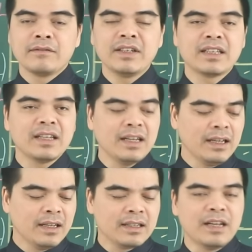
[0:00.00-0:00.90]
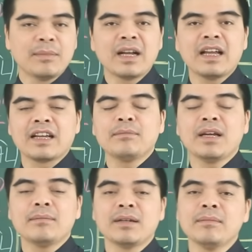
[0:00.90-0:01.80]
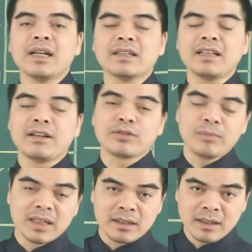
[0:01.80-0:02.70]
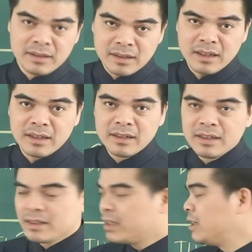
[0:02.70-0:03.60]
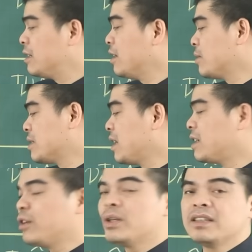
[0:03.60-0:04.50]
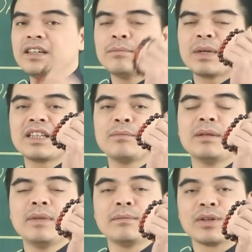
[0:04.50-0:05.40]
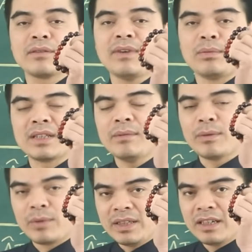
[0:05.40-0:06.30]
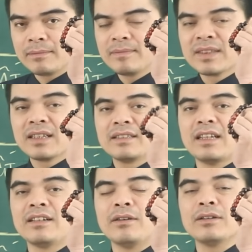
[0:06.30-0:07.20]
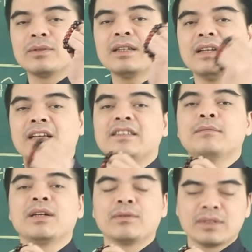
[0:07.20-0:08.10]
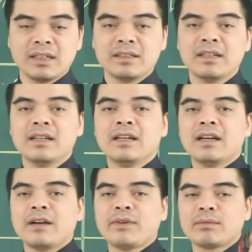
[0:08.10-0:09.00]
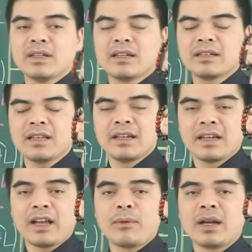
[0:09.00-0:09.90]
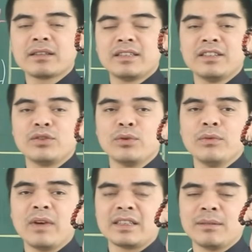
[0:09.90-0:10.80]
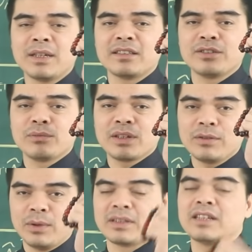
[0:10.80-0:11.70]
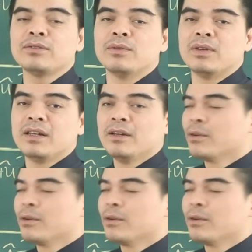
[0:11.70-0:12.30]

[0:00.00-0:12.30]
Vì thế, để mang lại cái may mắn, mang lại cái tài lộc cho mình hơn nữa, thì những người tuổi dần hãy luôn nhớ mang theo bên mình một cái vòng tam hợp quý nhân dần ngọ tuất để trợ mệnh hộ thân. Vòng đã được các thầy khai quang, chỉ chú và xem ngày sử dụng theo tuổi của gia chủ.